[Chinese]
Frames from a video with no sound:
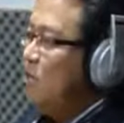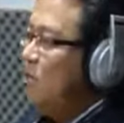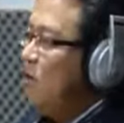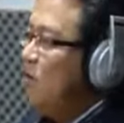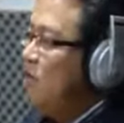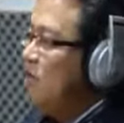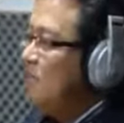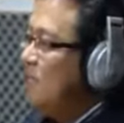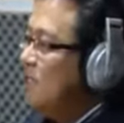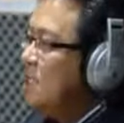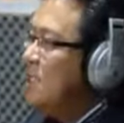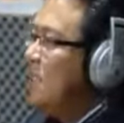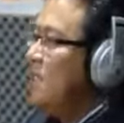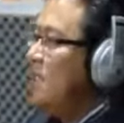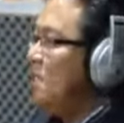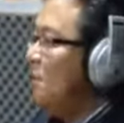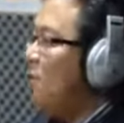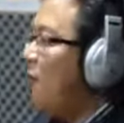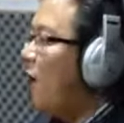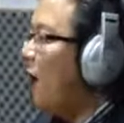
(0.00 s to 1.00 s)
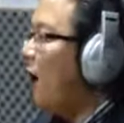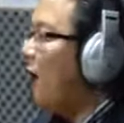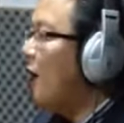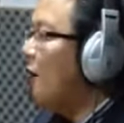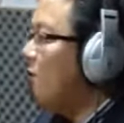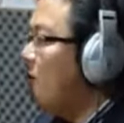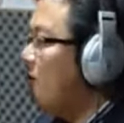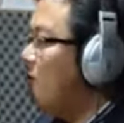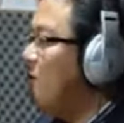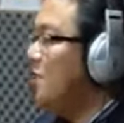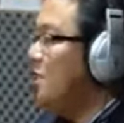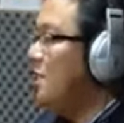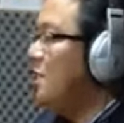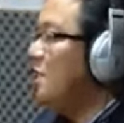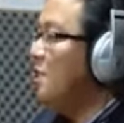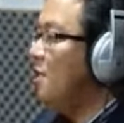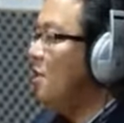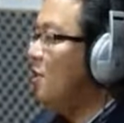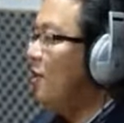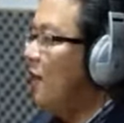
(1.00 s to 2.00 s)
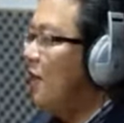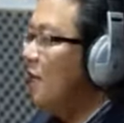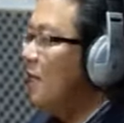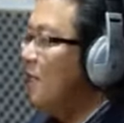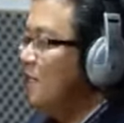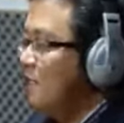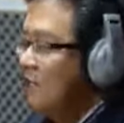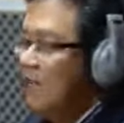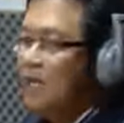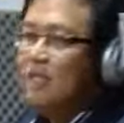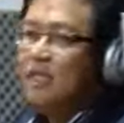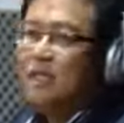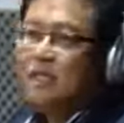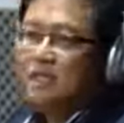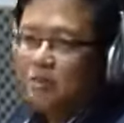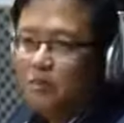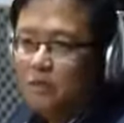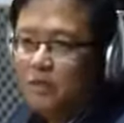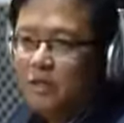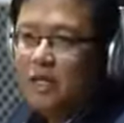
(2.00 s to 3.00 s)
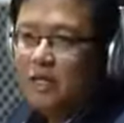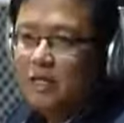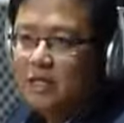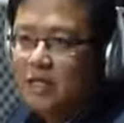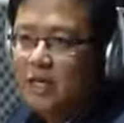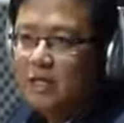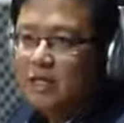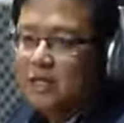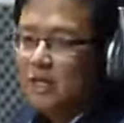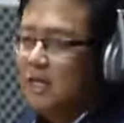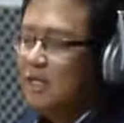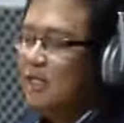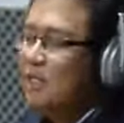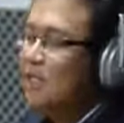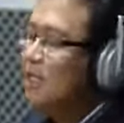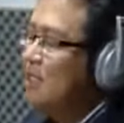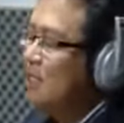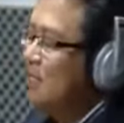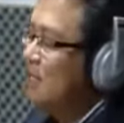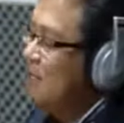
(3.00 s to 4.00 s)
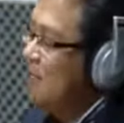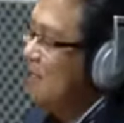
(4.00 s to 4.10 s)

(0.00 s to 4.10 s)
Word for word: 过分自立的话，过分自立的话，那那也是，那那那也是。